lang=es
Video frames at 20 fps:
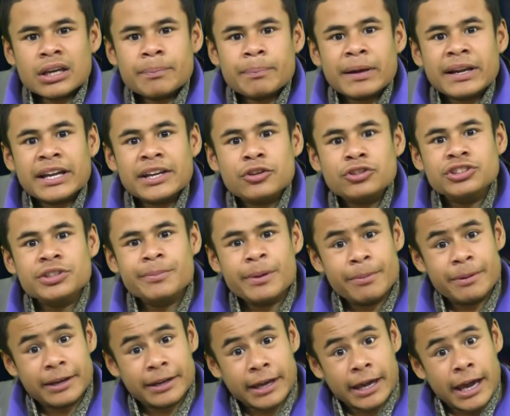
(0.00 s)
¿Y para Justin
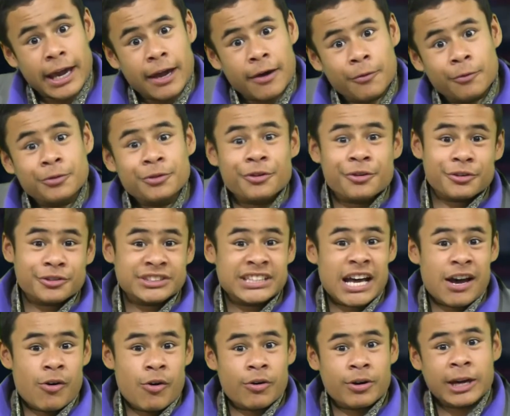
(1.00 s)
Bieber qué? ¿Uno
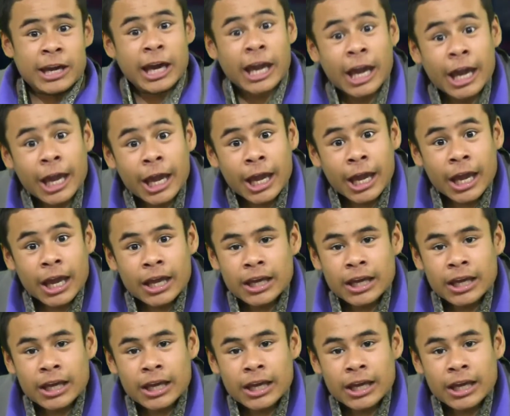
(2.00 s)
rosado o qué?